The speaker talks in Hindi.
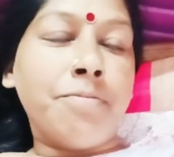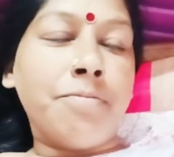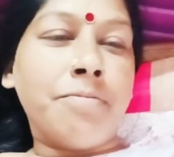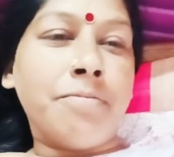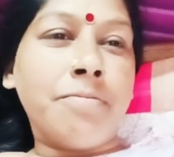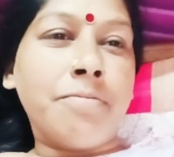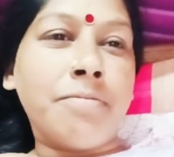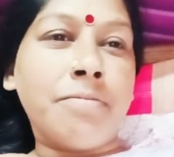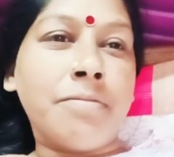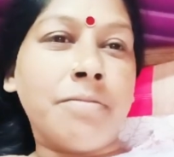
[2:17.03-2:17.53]

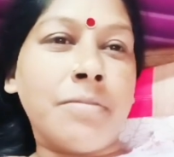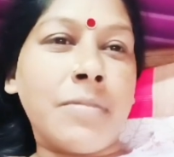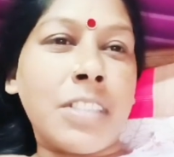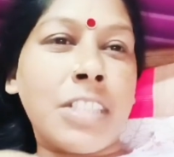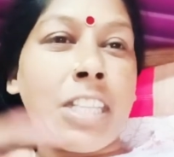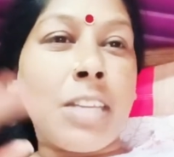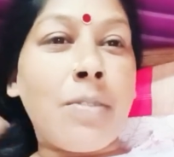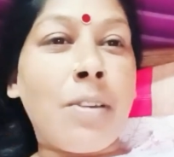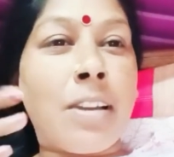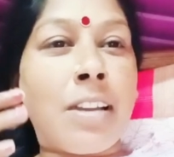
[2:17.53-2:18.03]
सेवा
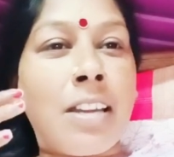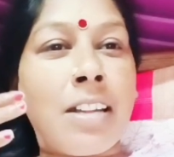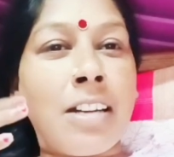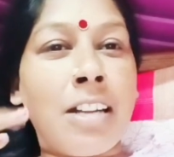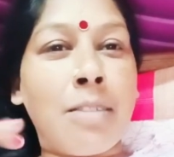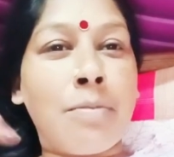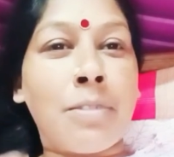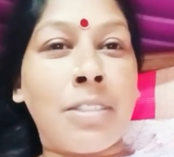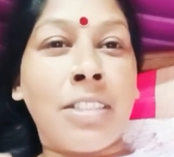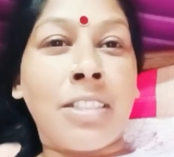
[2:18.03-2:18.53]
करना बंद
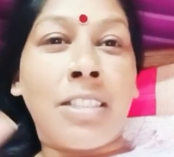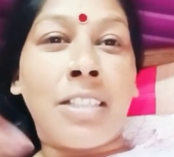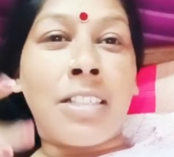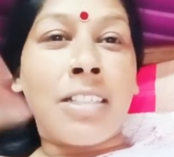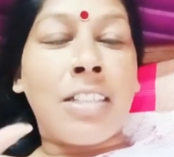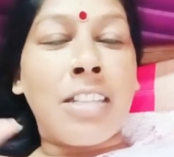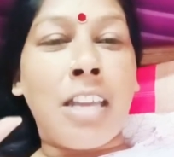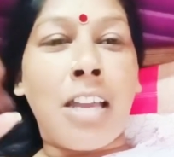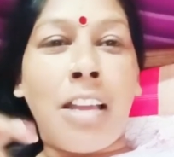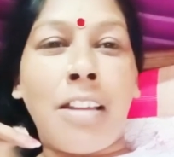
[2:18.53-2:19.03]
कर दिया
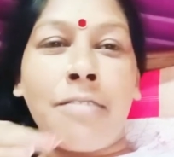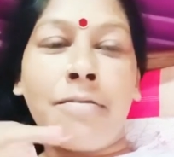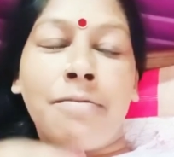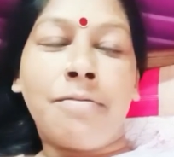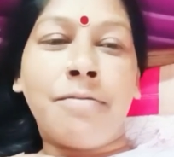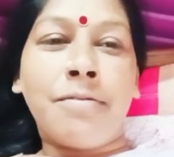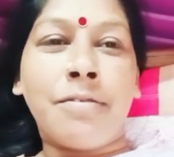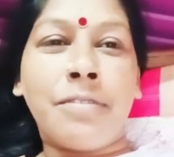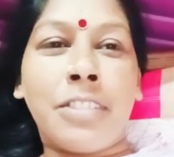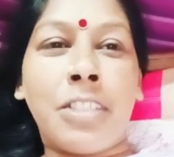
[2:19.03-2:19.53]

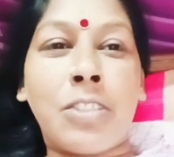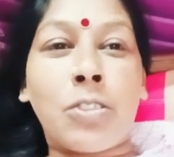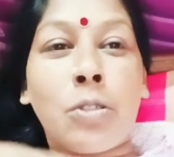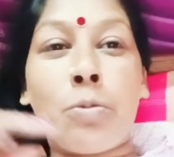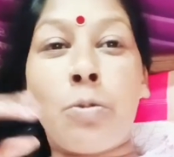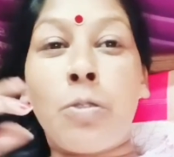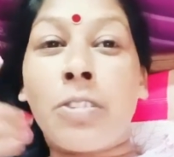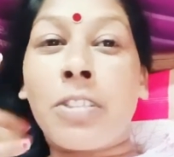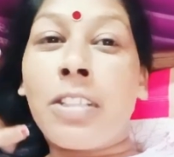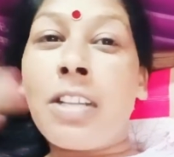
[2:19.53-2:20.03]
जिसको बोलते हैं ना
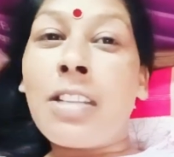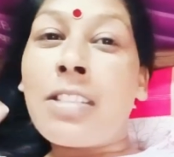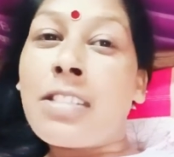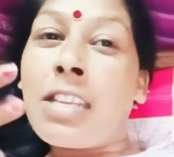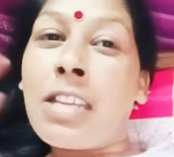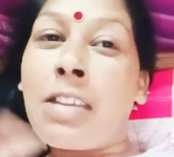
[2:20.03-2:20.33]
सेवा